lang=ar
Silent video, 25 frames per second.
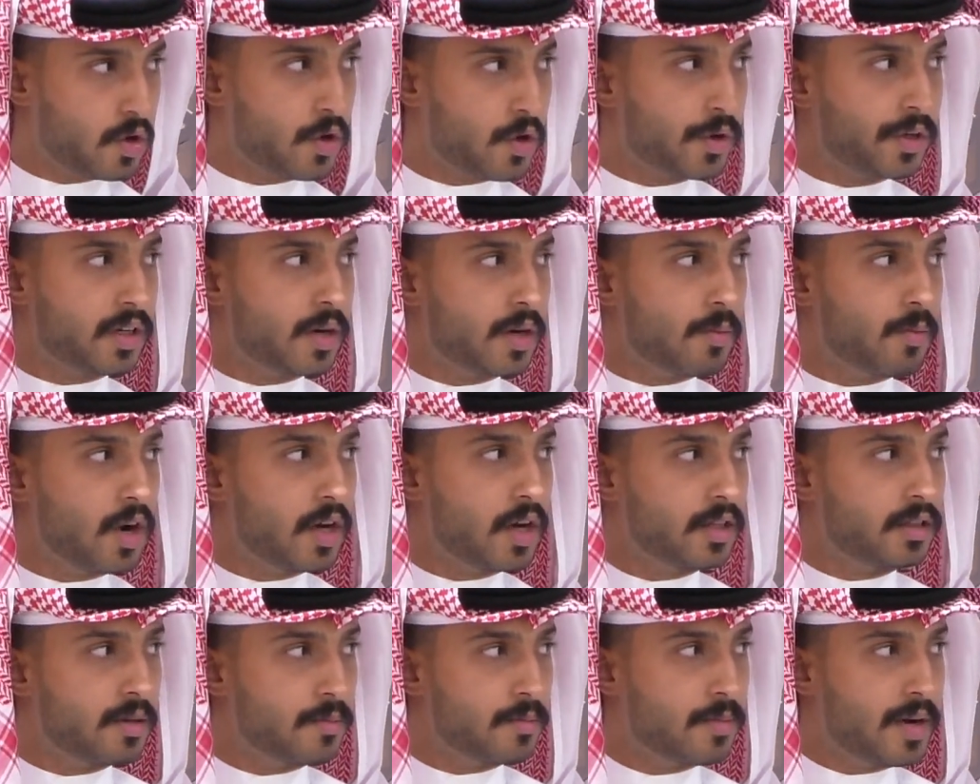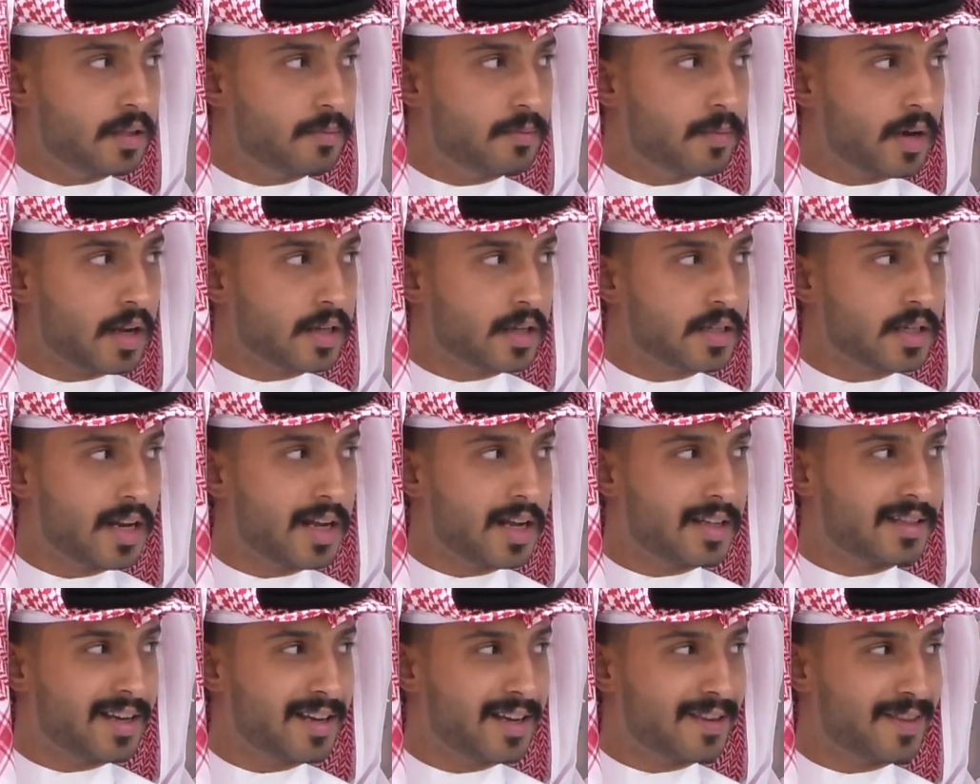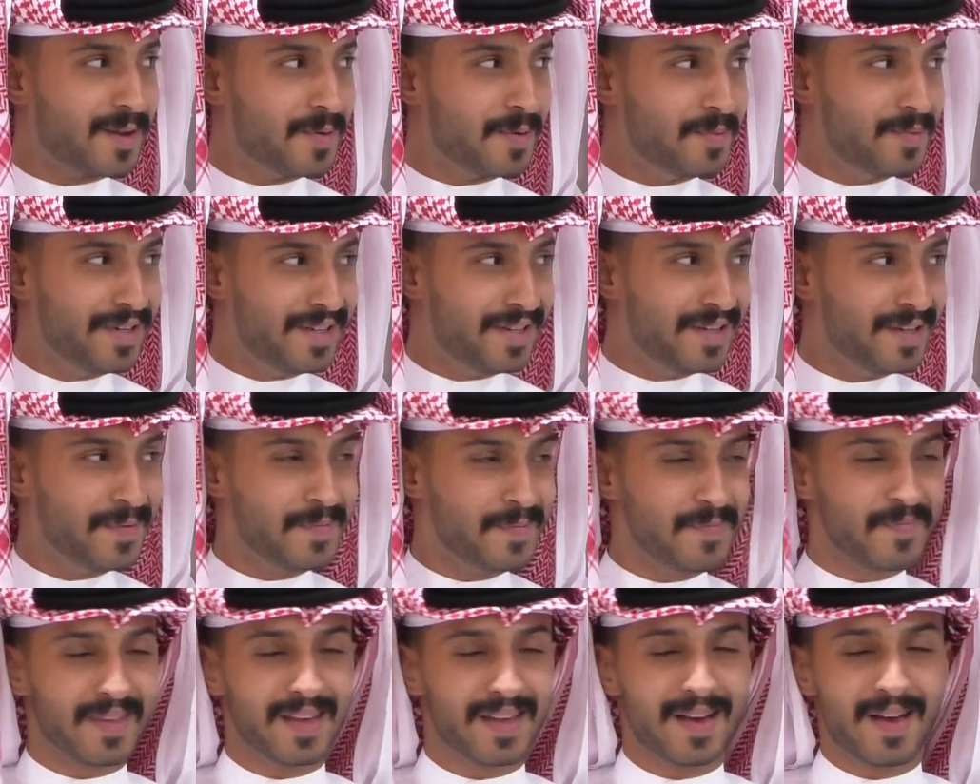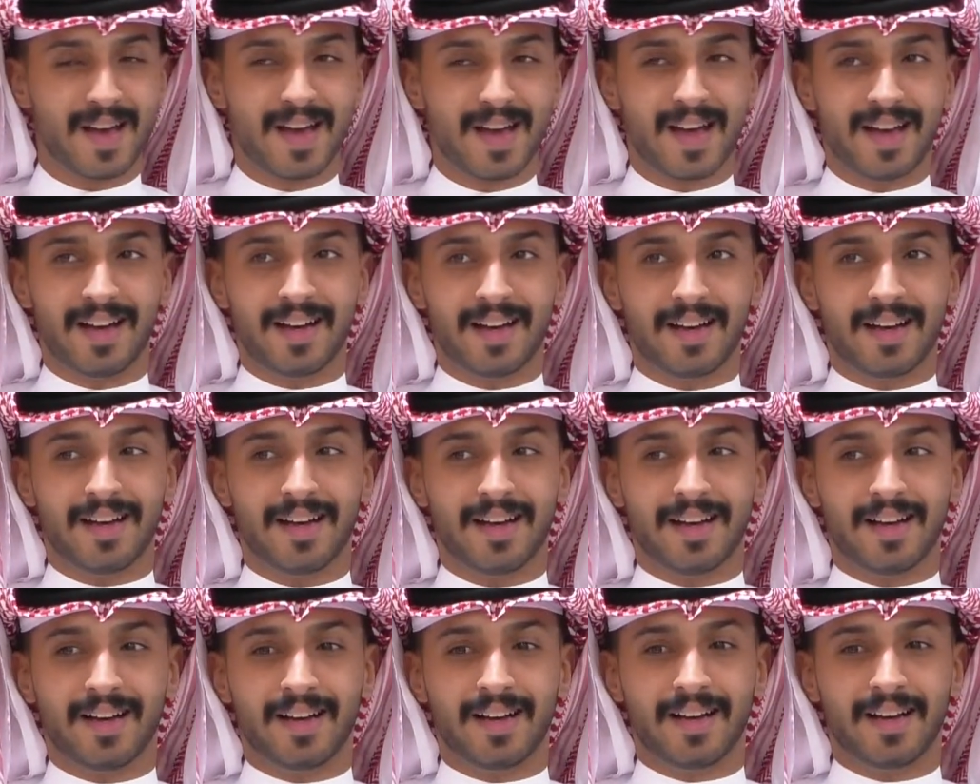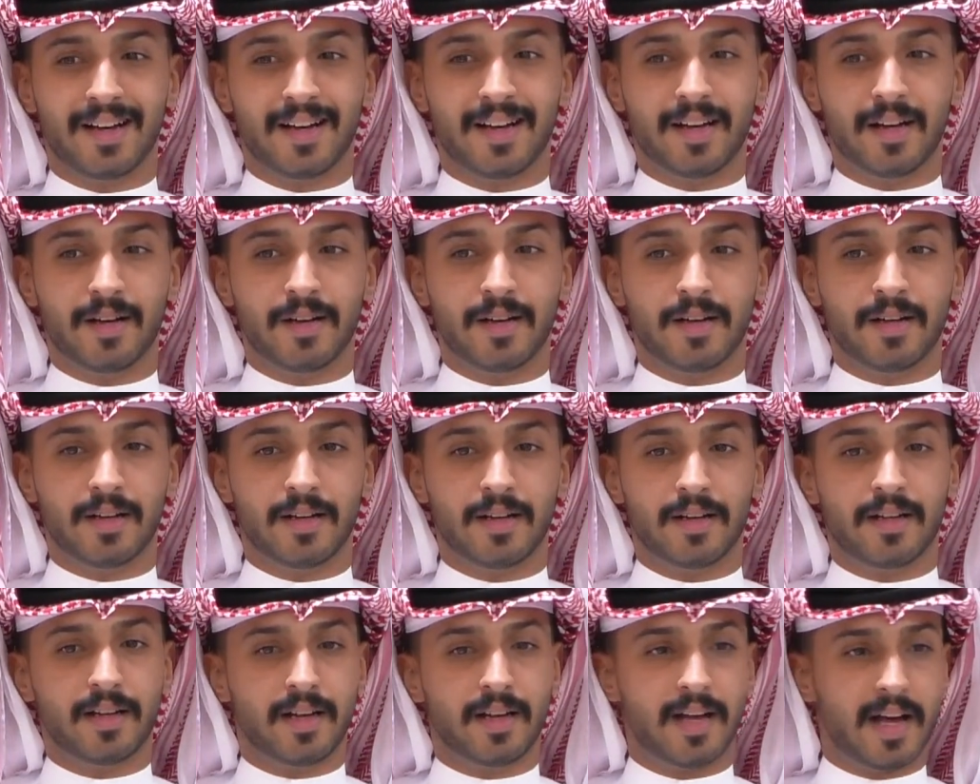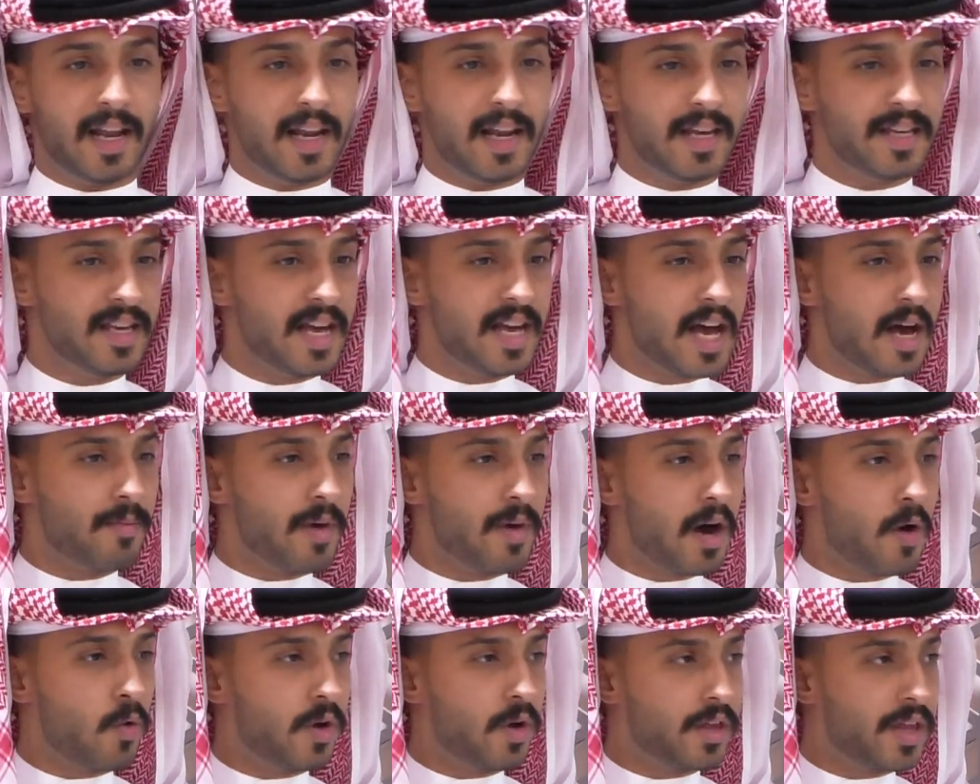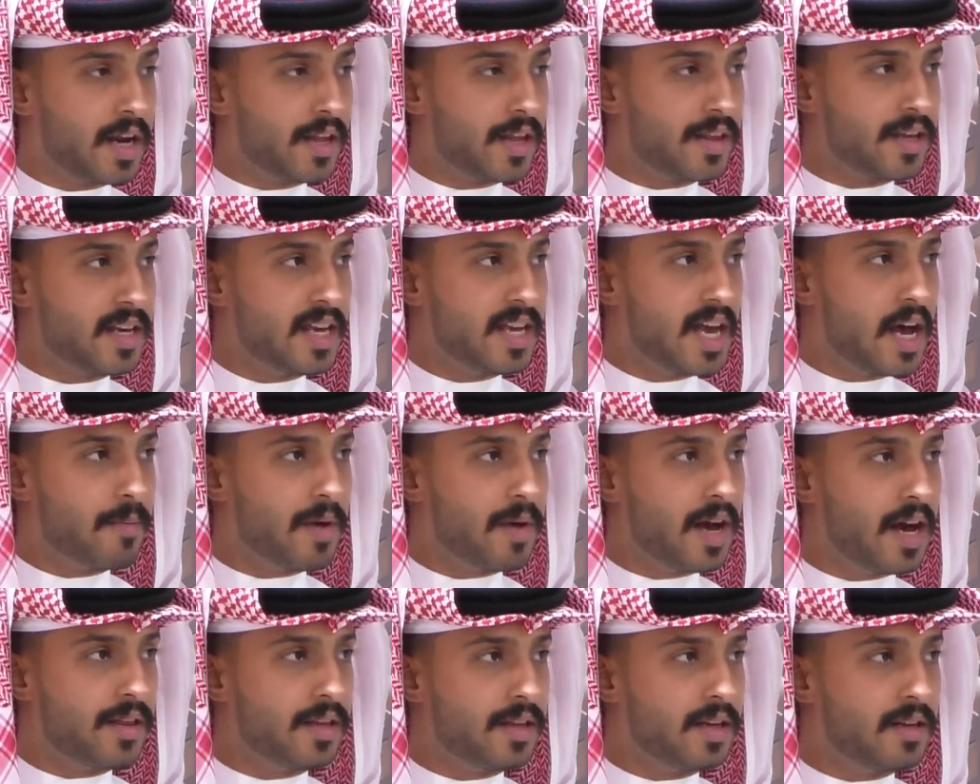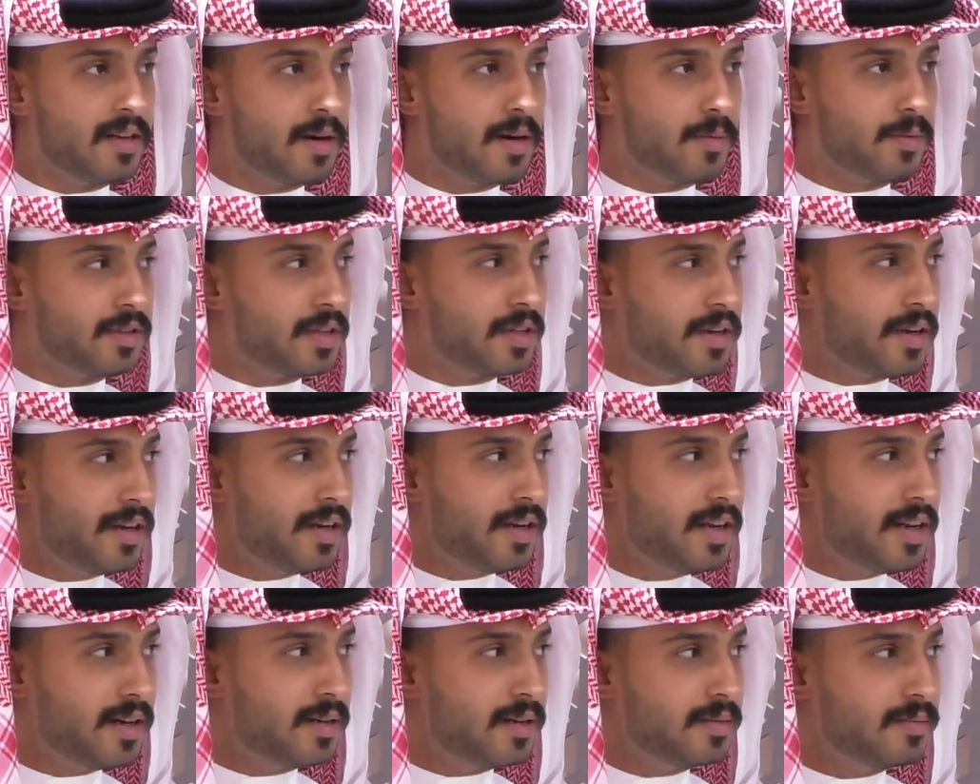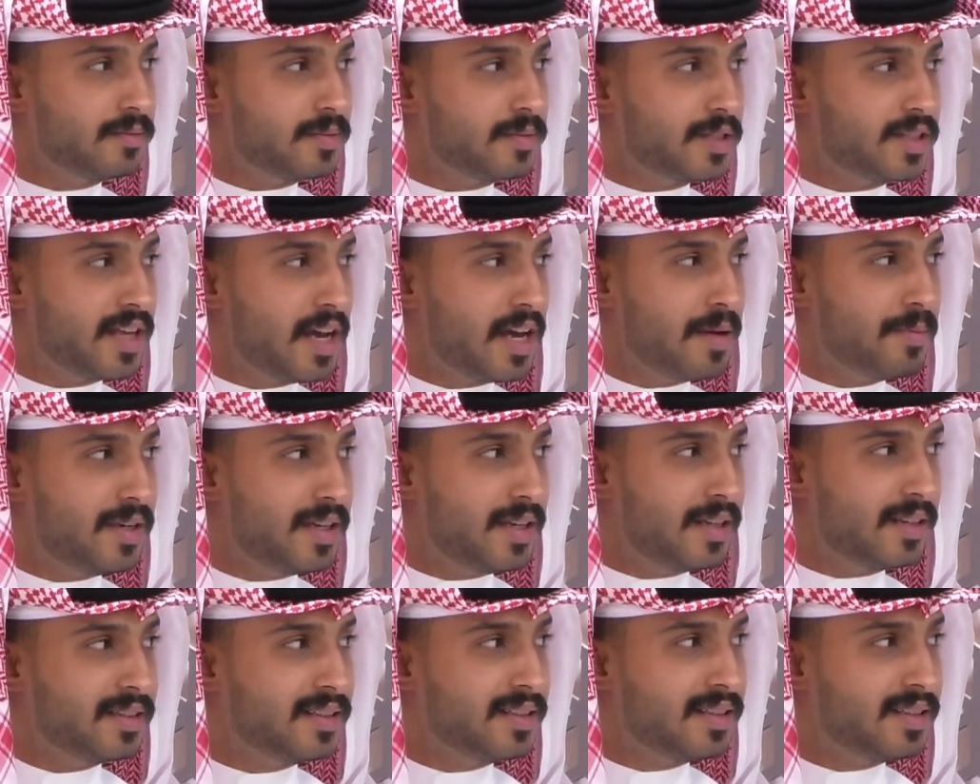كونك كمقدم بعد مهرجانات ايضا معي أه الايام اول ثلاث ايام هذه لابد ان احنا مزدحمين